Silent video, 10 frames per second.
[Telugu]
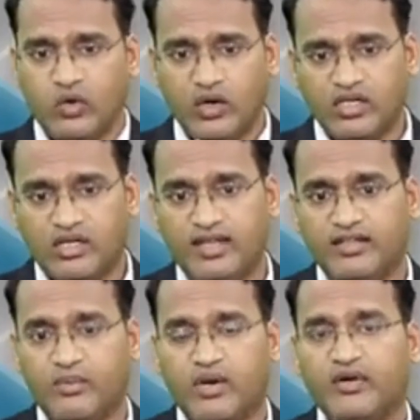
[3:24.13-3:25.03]

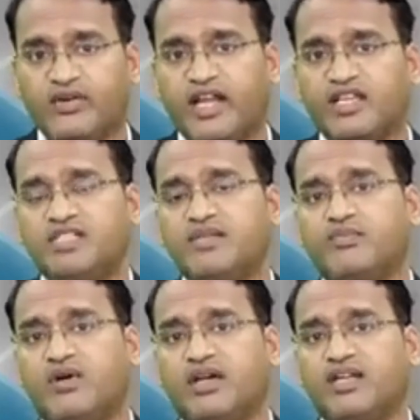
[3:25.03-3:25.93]
కొలెస్ట్రాల్తో పాటు నెక్స్ట్
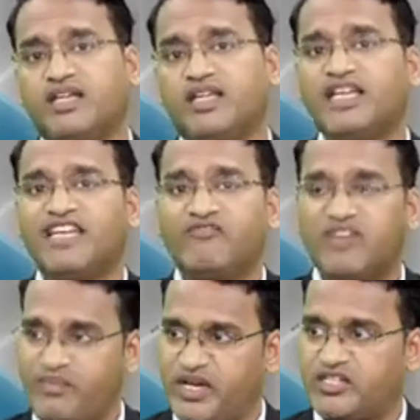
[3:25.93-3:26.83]
ఇంపార్టెంట్ థింగ్ ఏంటంటే
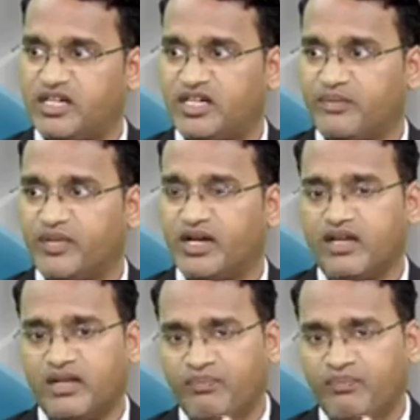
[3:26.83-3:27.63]
ఇన్ఫ్లమేషన్ అంటాం అంటే